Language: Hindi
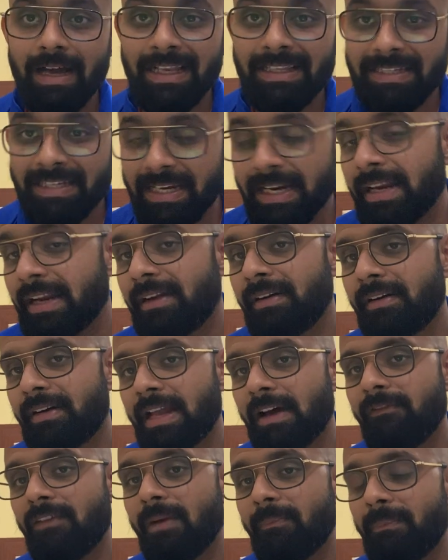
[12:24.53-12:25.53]
अच्छी
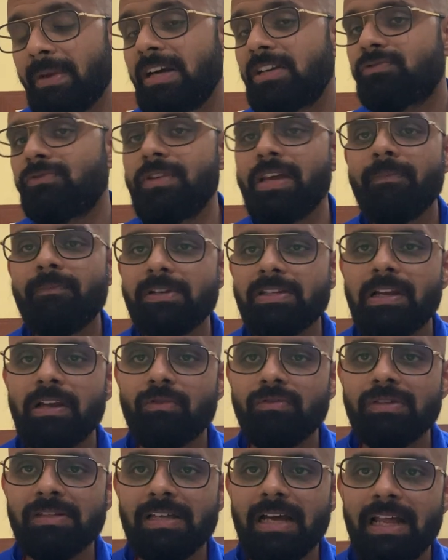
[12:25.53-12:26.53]
डेवलपमेंट्स हुई हैं पिछले
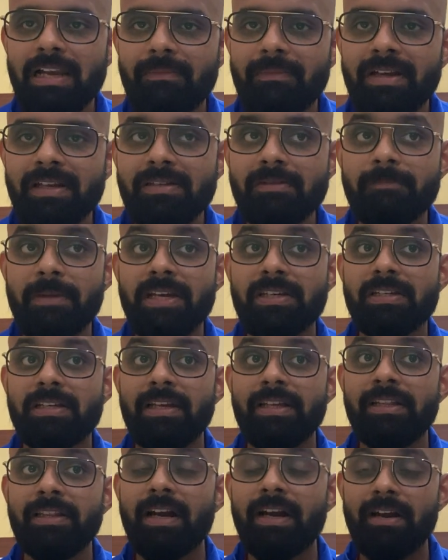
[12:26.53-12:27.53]
कुछ साल में
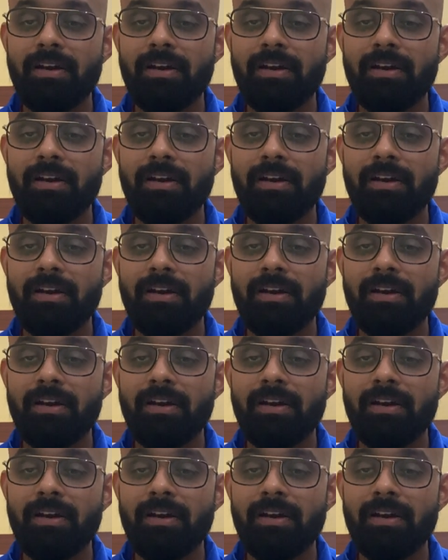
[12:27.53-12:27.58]
स्पेशली द